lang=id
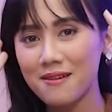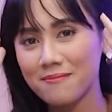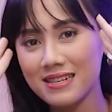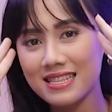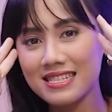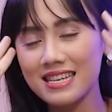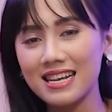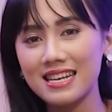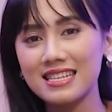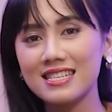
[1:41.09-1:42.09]

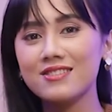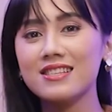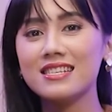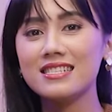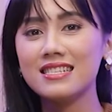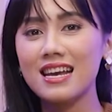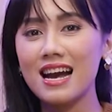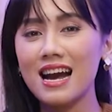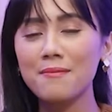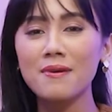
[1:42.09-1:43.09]
matanya Indonesia.